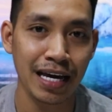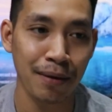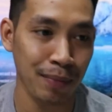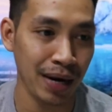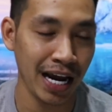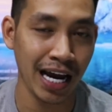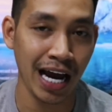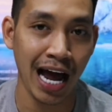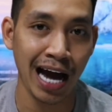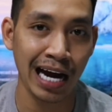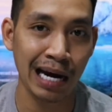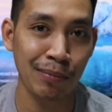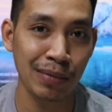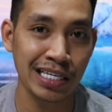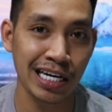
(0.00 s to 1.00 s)
mereka
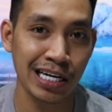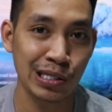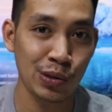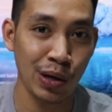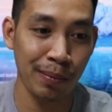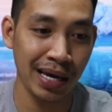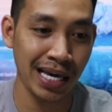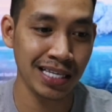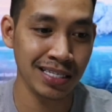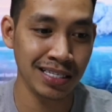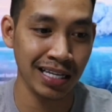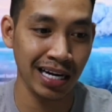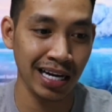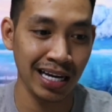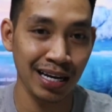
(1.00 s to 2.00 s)
akan menjadi suami
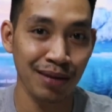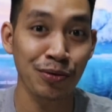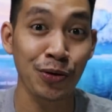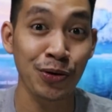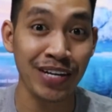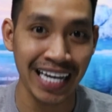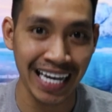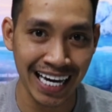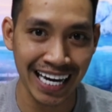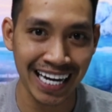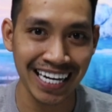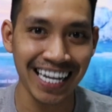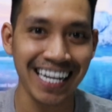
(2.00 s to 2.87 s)
istri, mungkin.